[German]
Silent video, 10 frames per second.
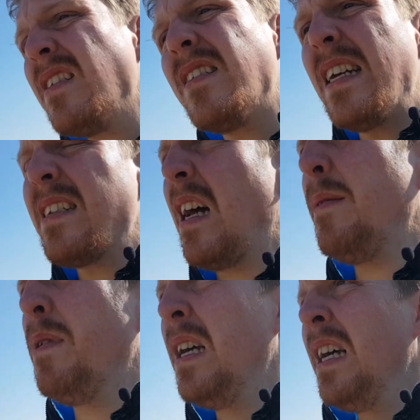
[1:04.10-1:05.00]
ist
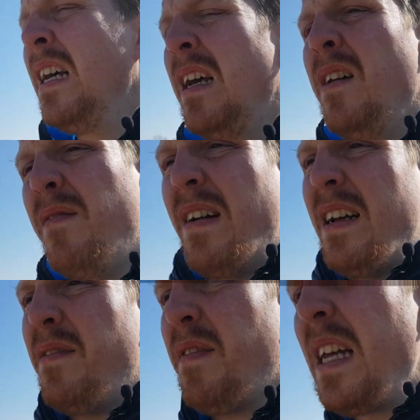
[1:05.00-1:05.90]
deshalb,
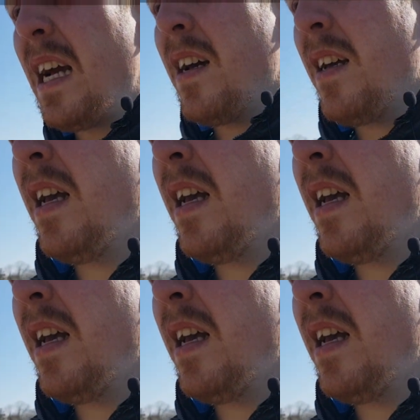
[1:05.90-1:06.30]
weil wir